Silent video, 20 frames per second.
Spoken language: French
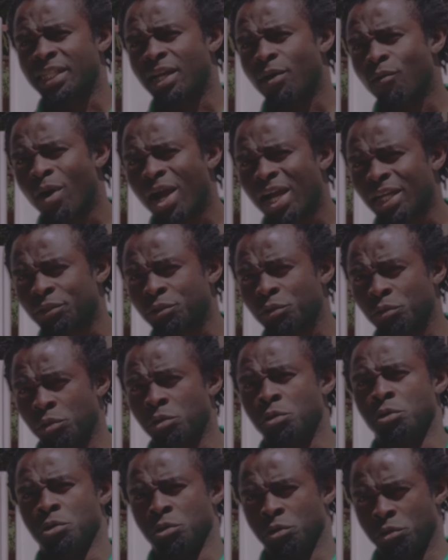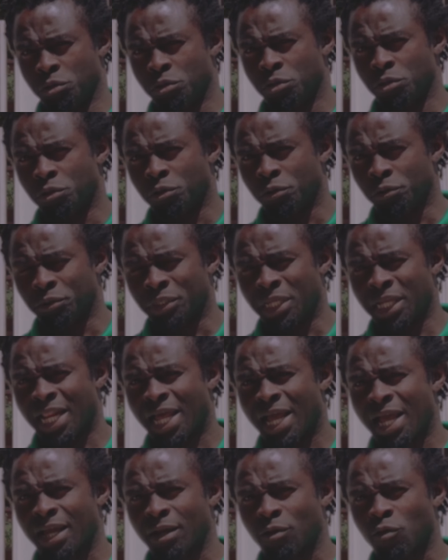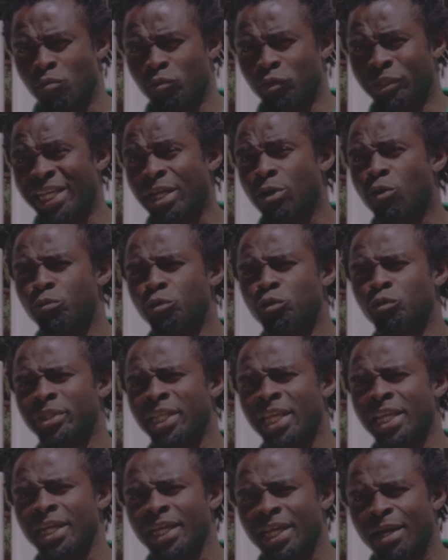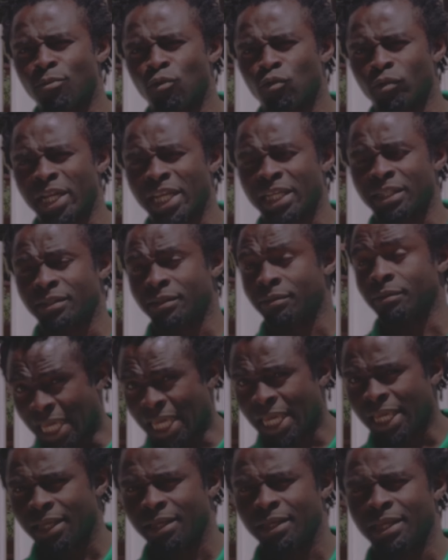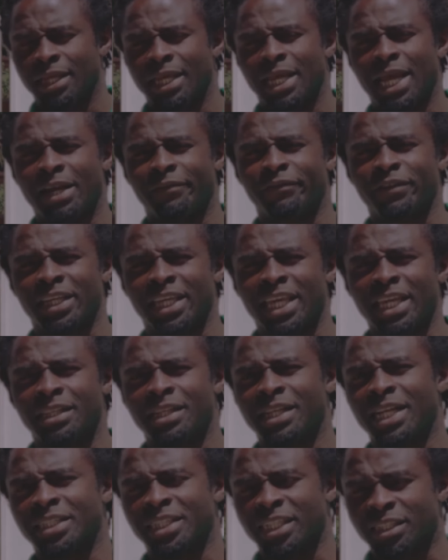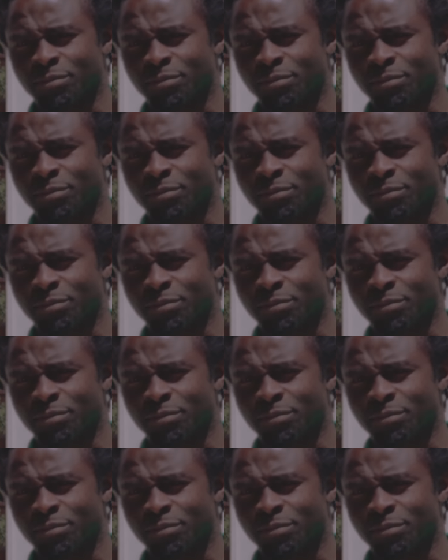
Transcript: les awards des communautés camerounaises et africaines de la